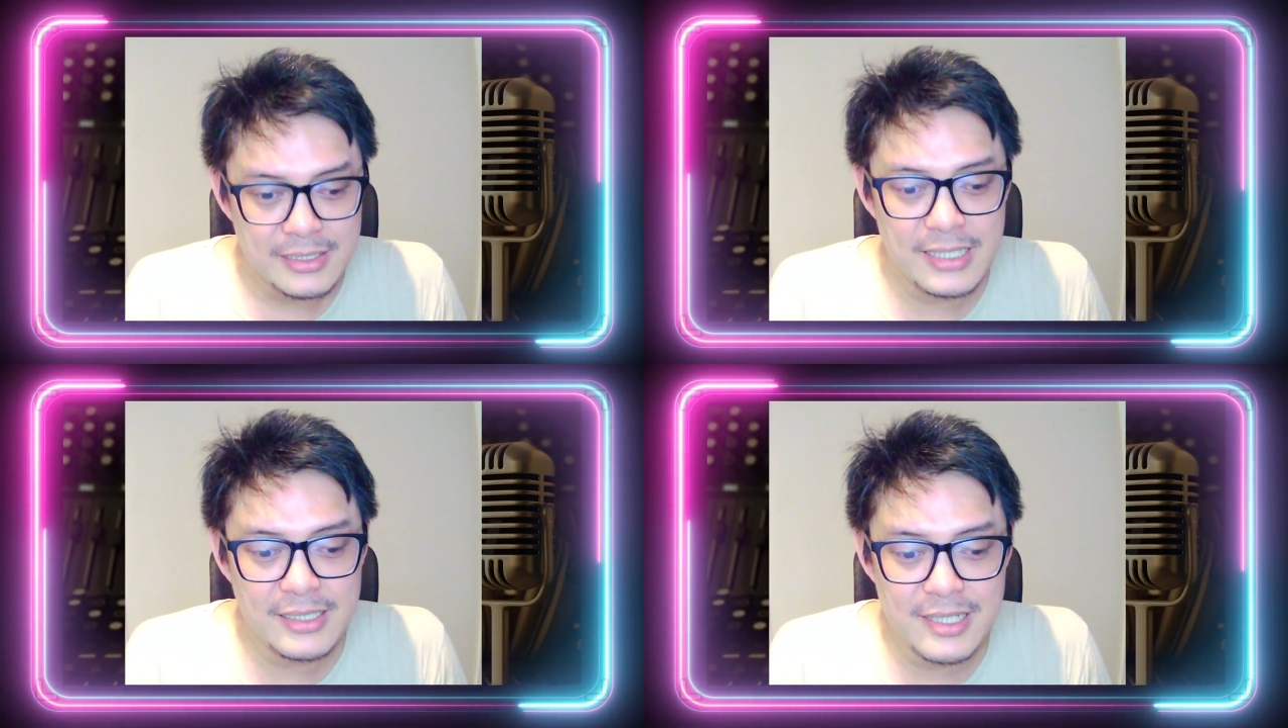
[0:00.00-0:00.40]

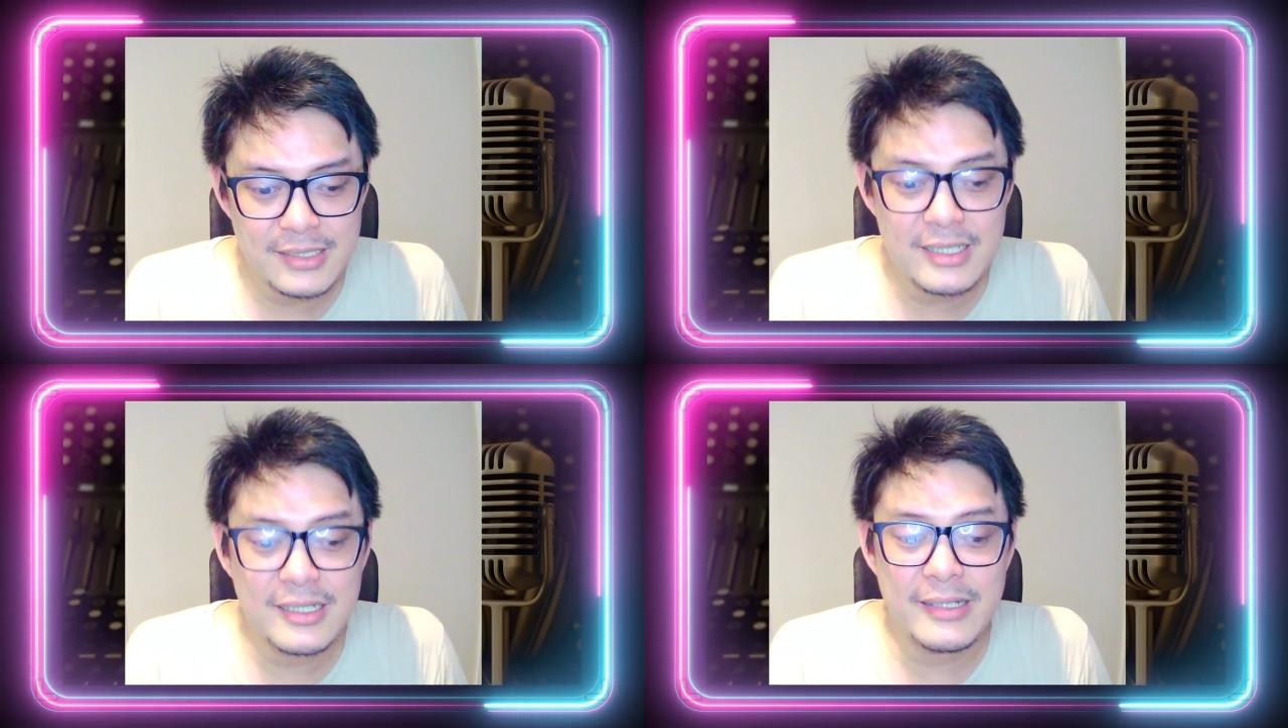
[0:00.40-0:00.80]
Dan
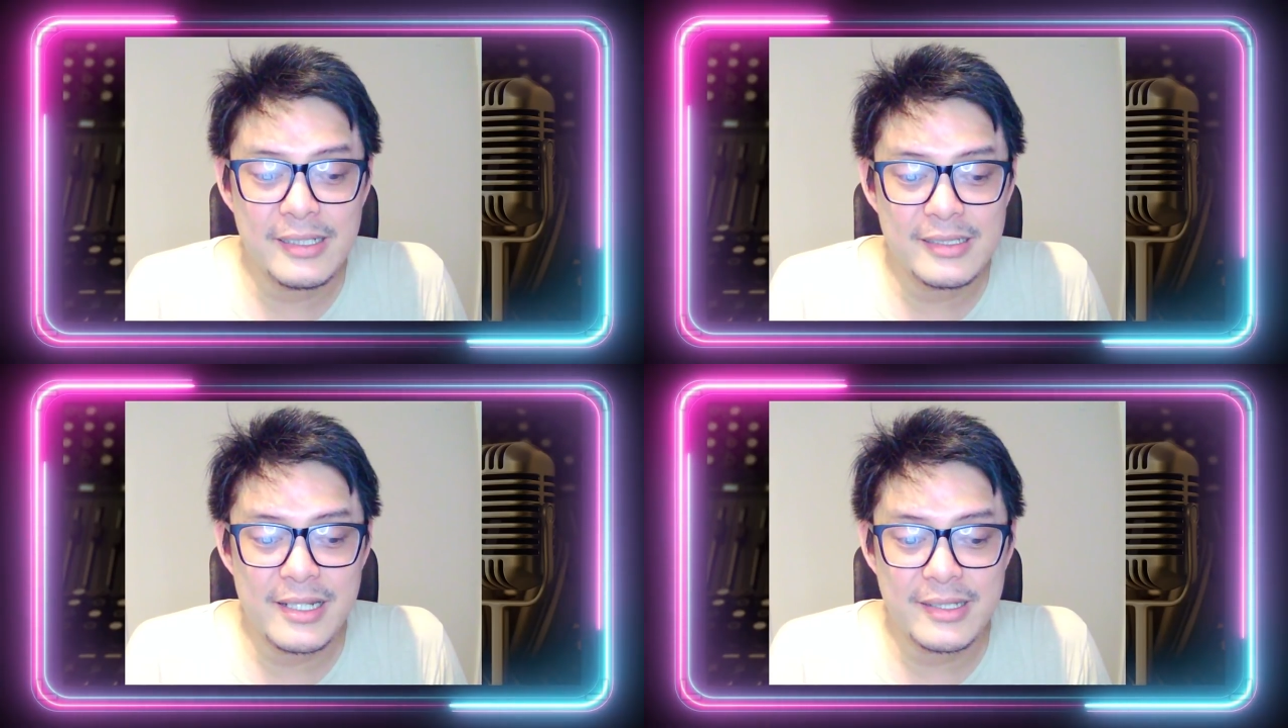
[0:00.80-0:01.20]
ternyata
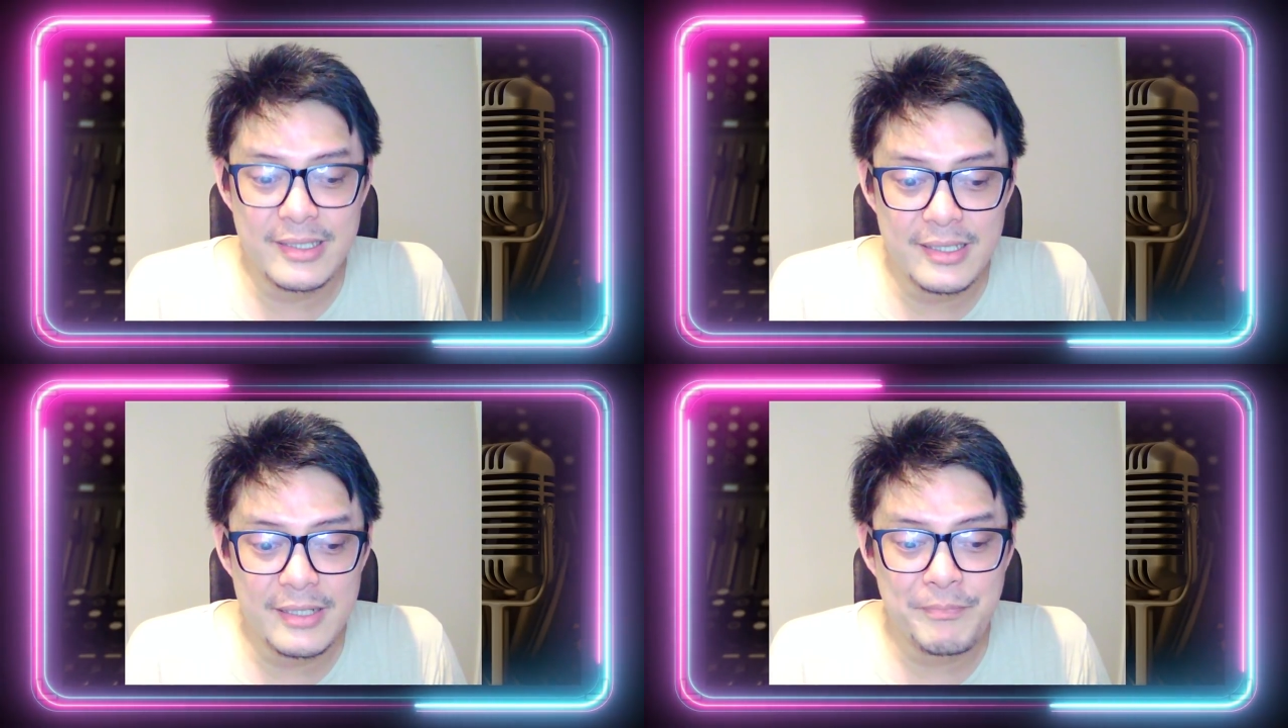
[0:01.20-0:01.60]
title
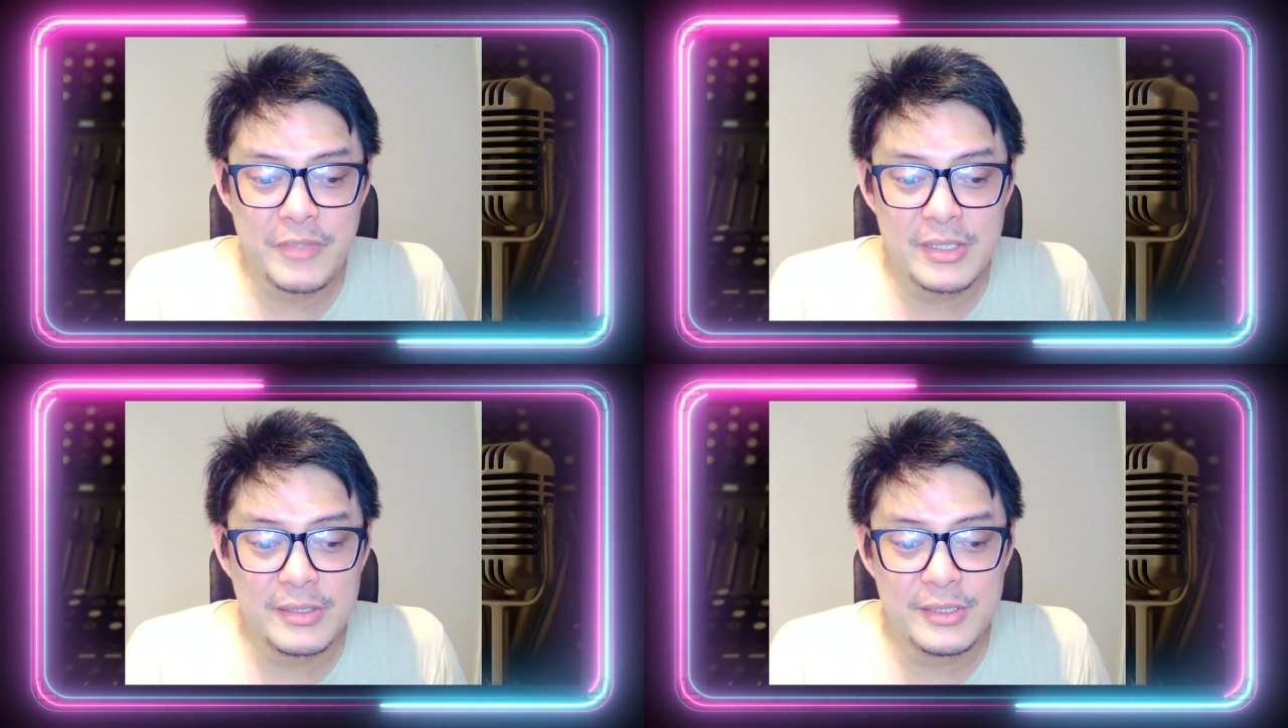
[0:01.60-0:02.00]
tracknya
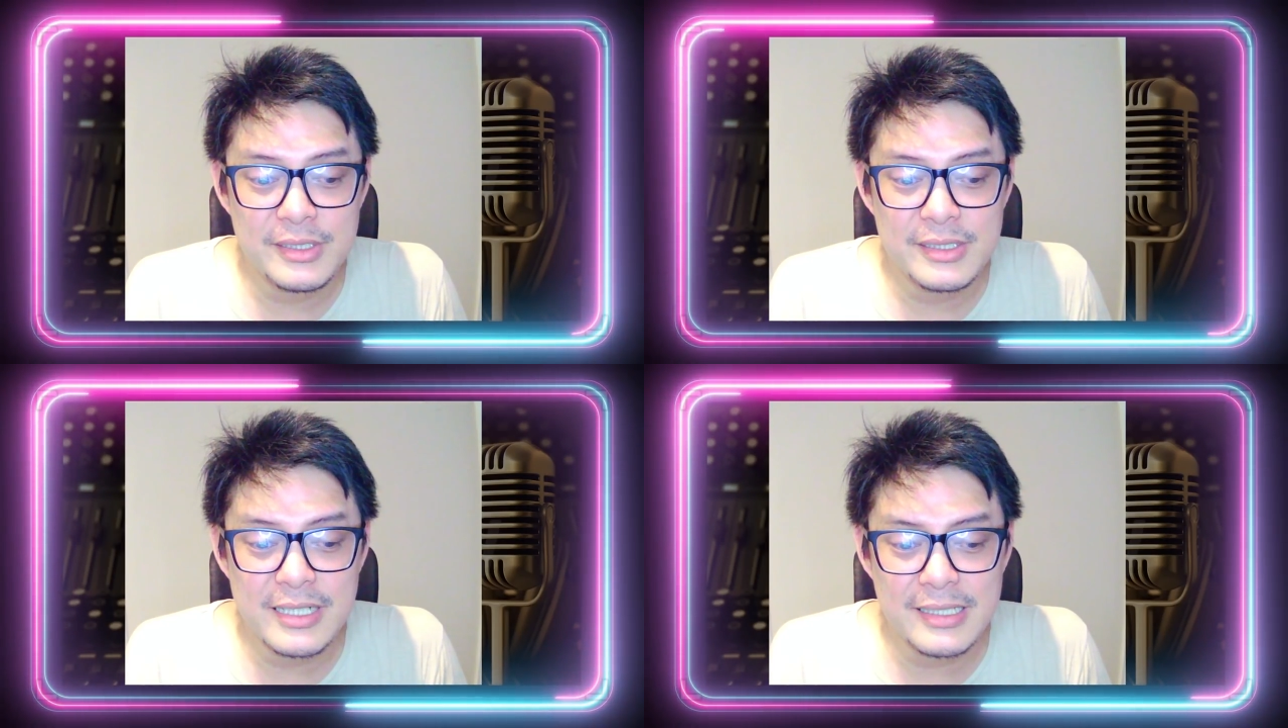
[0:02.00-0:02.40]

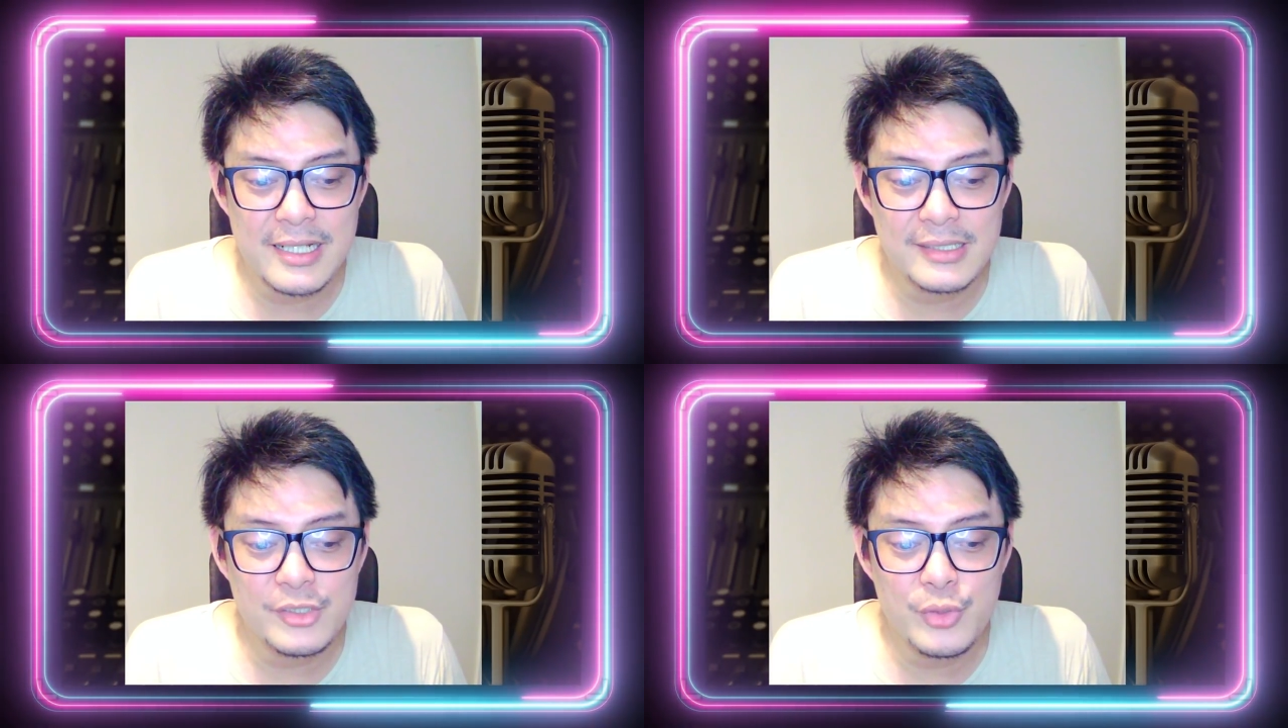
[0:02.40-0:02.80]
eh,
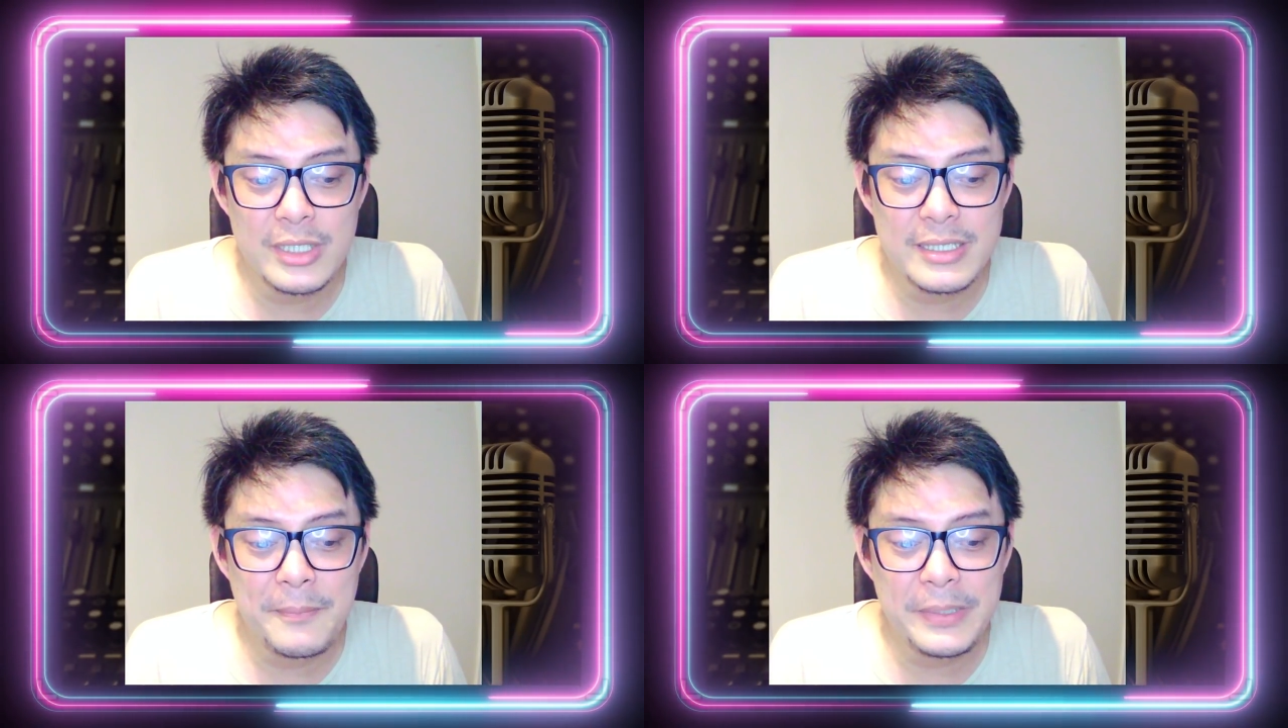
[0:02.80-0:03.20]
rata-rata tuh
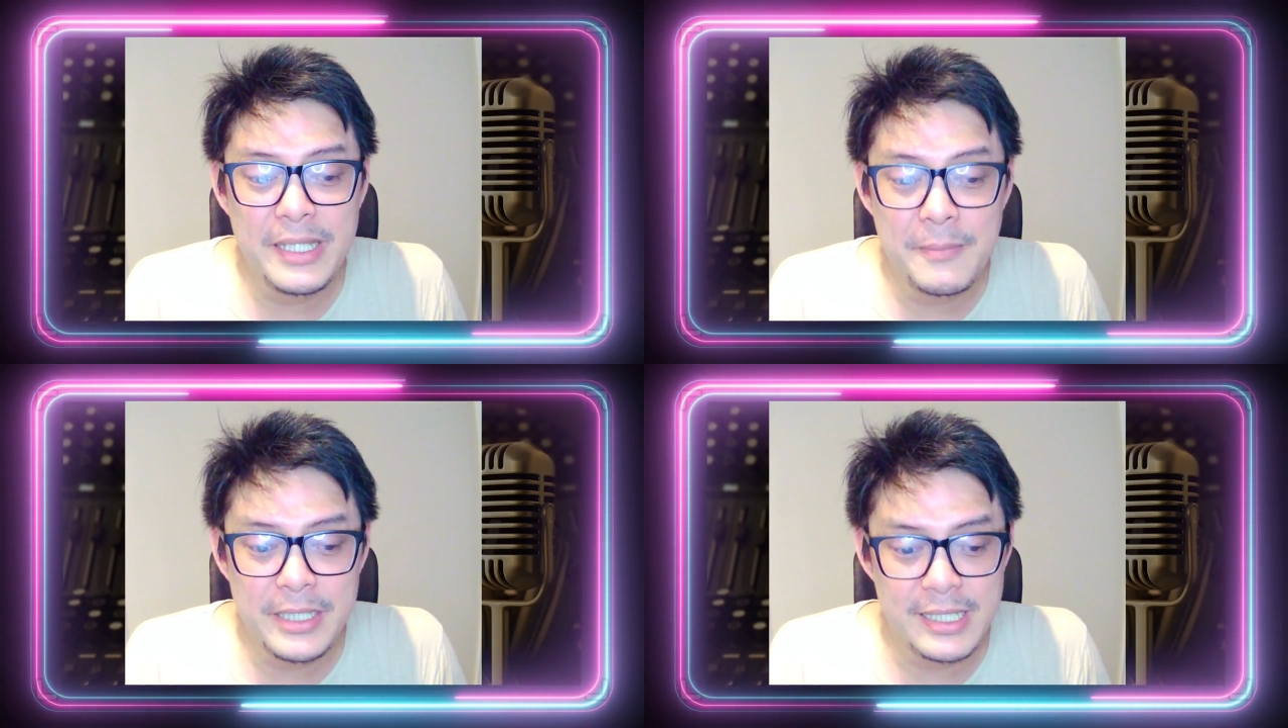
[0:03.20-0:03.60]
gak nyampe
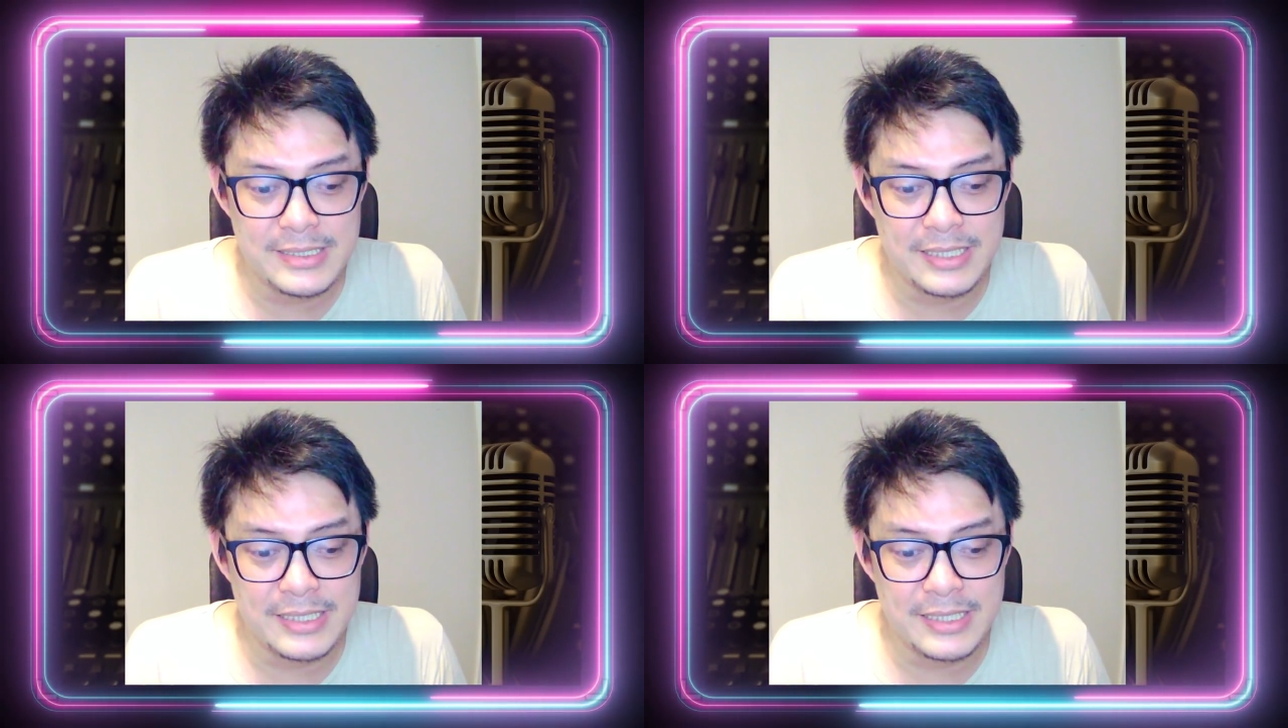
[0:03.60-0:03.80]
3 menit guys.